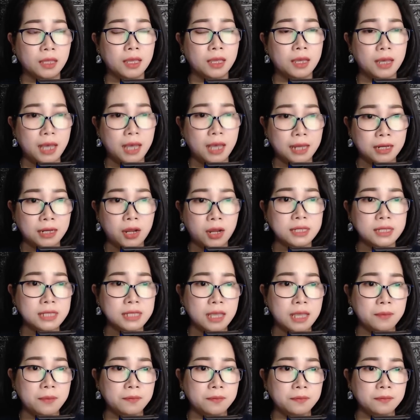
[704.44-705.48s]
Anh nói
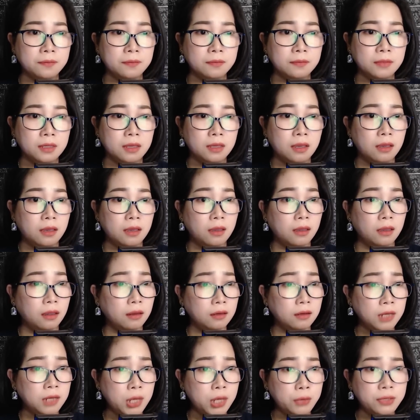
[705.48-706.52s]
xem,
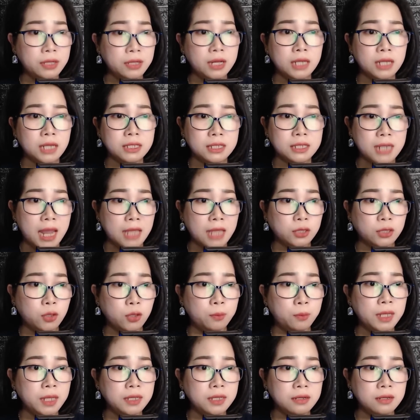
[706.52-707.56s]
nếu như ít ra tôi
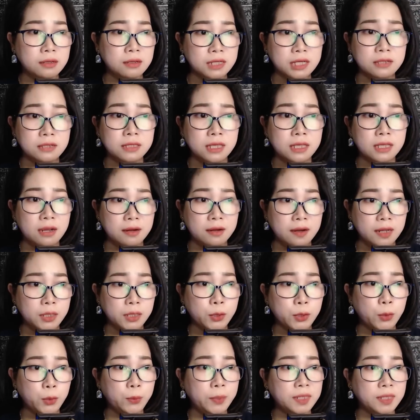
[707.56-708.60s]
biết được sự chờ đợi
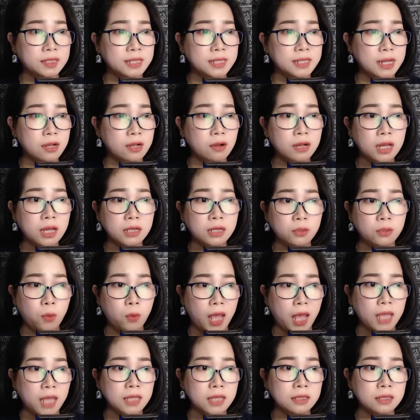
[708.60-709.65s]
của mình sẽ có kết
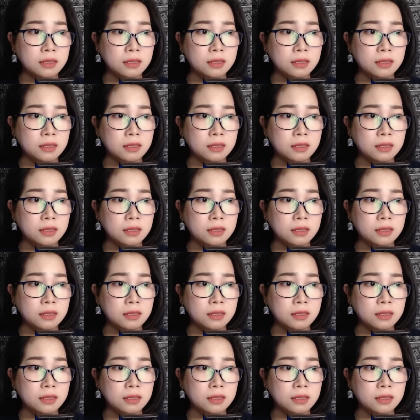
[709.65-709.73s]
quả